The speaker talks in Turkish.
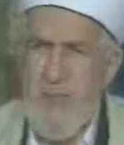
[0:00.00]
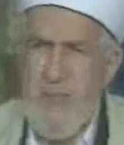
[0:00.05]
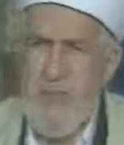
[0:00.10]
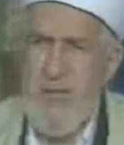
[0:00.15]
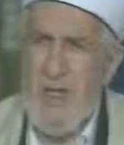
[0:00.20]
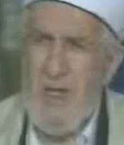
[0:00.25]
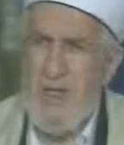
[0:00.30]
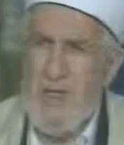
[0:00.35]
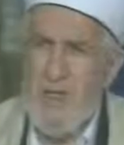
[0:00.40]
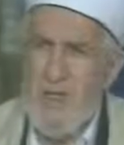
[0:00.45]

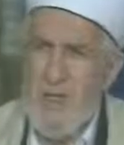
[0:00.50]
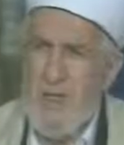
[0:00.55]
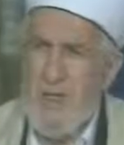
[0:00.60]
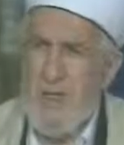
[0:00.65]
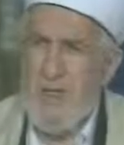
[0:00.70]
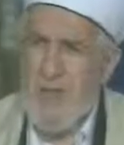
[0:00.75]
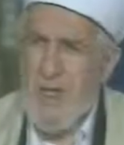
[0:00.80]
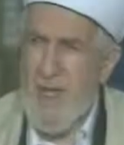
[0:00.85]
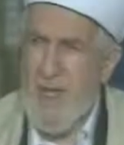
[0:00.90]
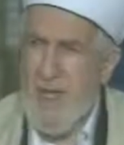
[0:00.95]
Ehl-i
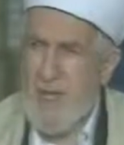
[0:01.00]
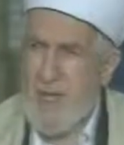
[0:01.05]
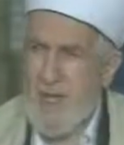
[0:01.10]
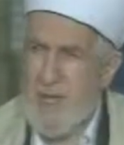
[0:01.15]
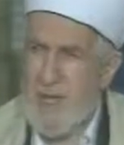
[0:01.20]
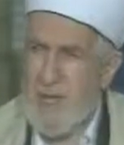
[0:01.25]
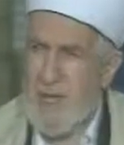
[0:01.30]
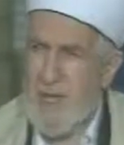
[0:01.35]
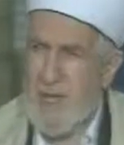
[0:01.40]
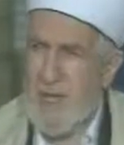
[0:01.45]
Beyt, El
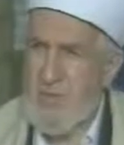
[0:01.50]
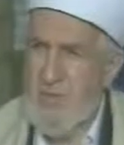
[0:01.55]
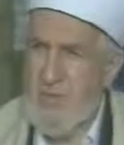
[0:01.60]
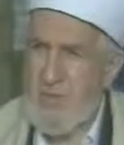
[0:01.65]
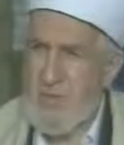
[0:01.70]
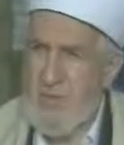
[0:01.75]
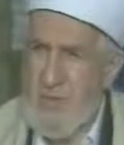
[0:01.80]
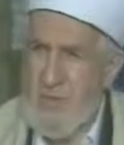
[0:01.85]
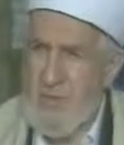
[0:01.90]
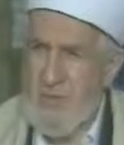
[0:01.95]
Asab,
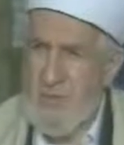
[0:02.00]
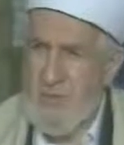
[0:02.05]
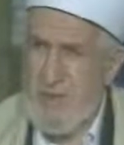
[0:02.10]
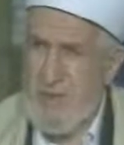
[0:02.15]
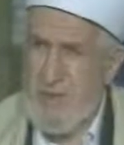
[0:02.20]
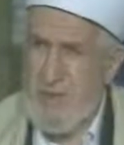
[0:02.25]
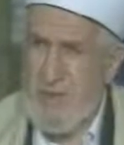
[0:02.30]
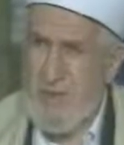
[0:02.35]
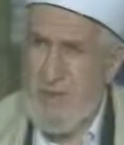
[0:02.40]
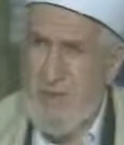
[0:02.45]
Etbalar,
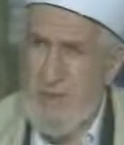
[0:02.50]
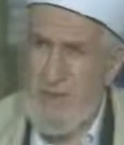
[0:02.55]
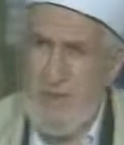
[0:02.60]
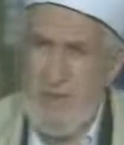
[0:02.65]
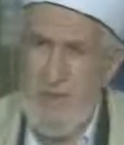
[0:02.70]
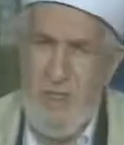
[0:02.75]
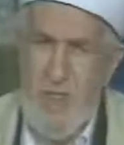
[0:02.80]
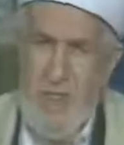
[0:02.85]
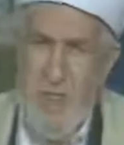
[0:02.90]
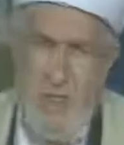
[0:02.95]

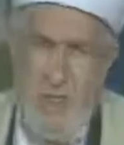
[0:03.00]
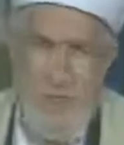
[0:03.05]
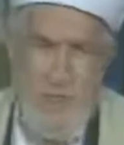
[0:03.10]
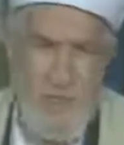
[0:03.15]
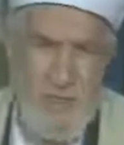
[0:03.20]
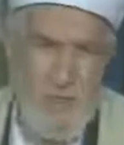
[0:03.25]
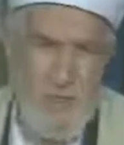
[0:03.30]
Rıdvanullah Aleyh